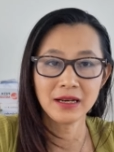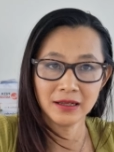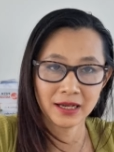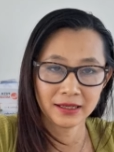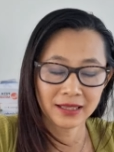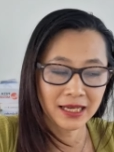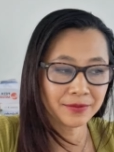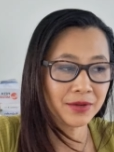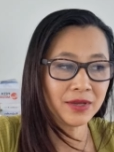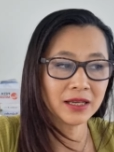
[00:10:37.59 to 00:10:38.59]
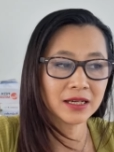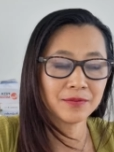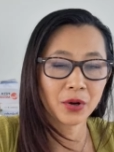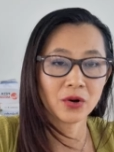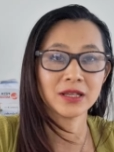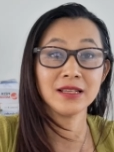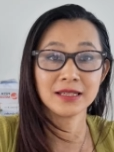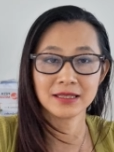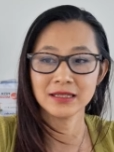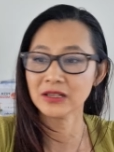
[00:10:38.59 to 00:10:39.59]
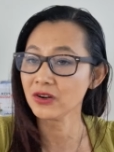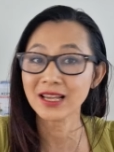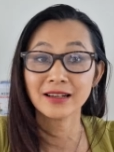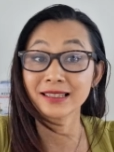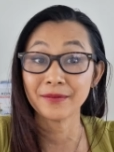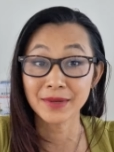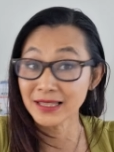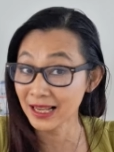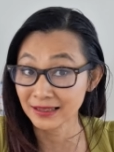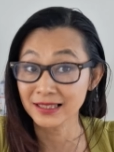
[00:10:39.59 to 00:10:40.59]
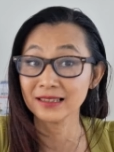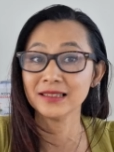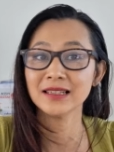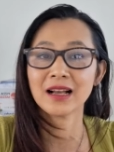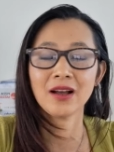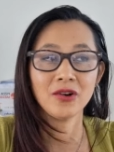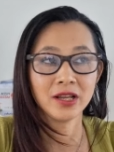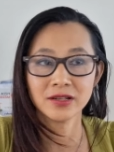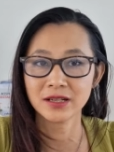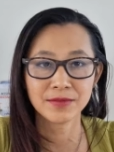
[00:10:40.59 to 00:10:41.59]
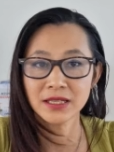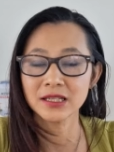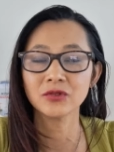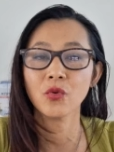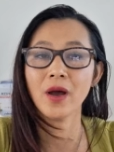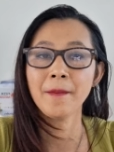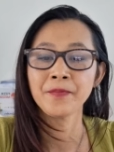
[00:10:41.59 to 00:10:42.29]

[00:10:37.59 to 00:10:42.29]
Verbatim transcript: เรื่อยๆถ้ายังไม่มีเงินพอที่จะซื้อก็ยังจะไม่สั่งซื้อนะคะอ้อยก็จะไม่ซื้อตัว๋ว